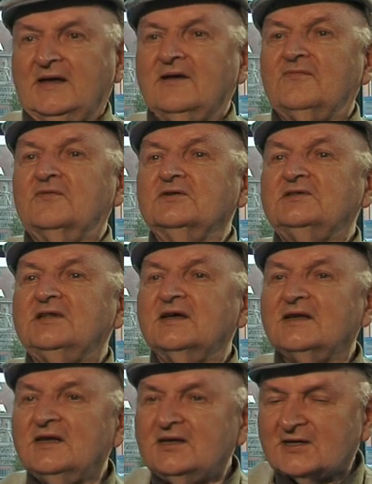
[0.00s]
Ich wusste
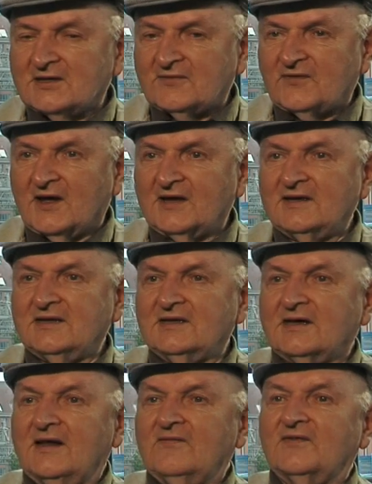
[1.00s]
ja nicht, dass
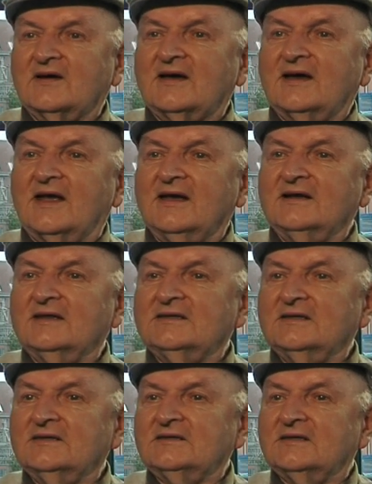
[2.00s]
Fernsehen ein
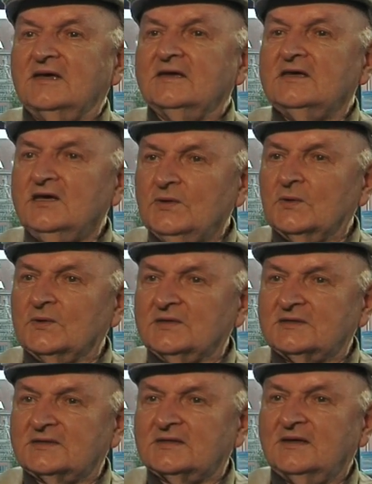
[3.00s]
verkleinertes Kino
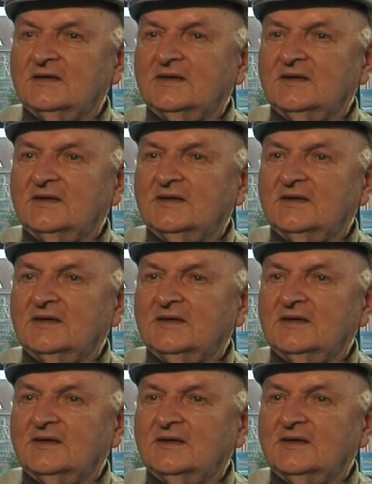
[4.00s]
ist.